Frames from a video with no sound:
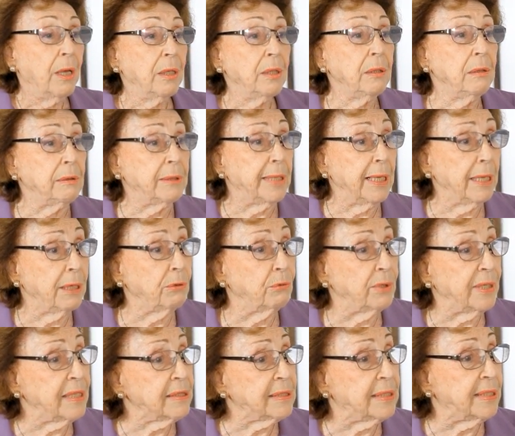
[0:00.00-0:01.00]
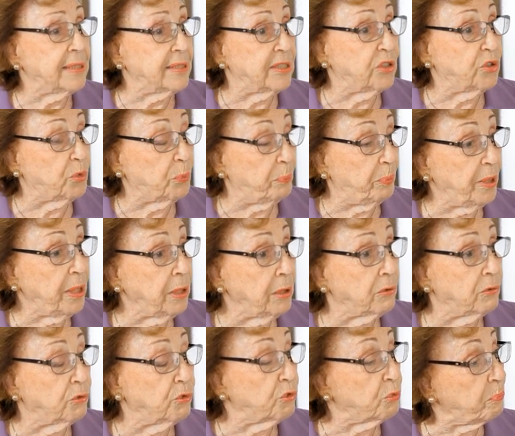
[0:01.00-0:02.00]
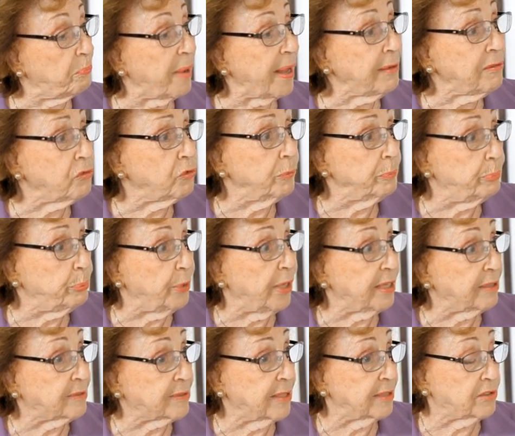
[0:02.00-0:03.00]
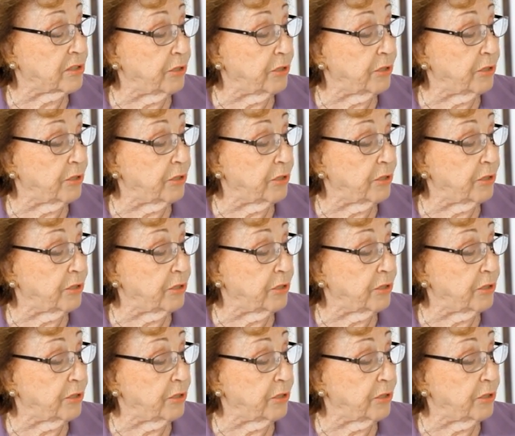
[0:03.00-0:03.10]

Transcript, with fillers: Então, estes espíritos passam por estas